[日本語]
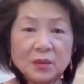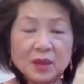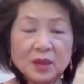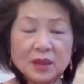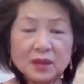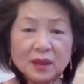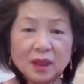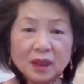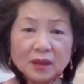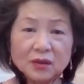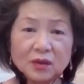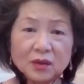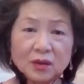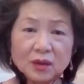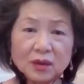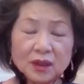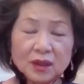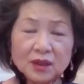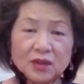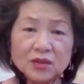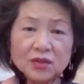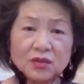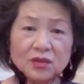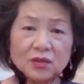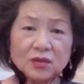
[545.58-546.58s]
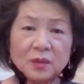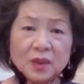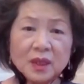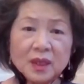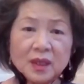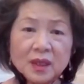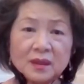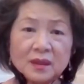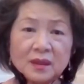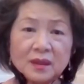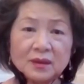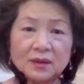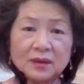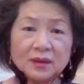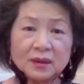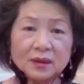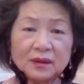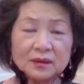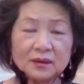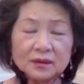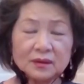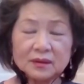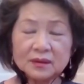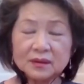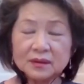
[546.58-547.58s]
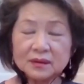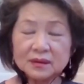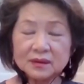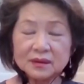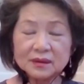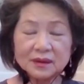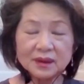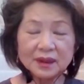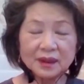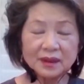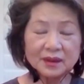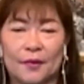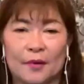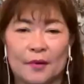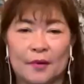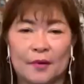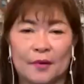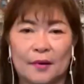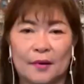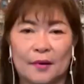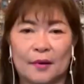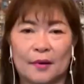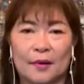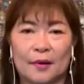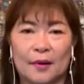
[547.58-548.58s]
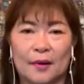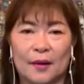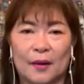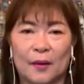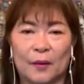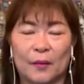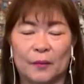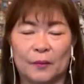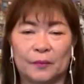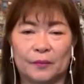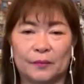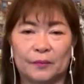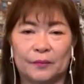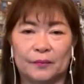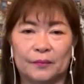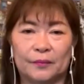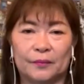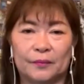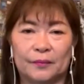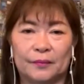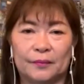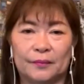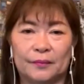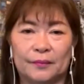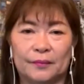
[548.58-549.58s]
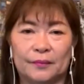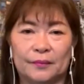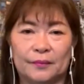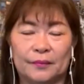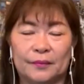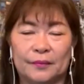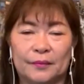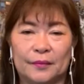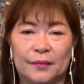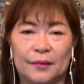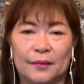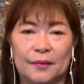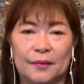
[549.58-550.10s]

メンテ、あの、有名なのは、あの、もう一つありましたね、えーハンディン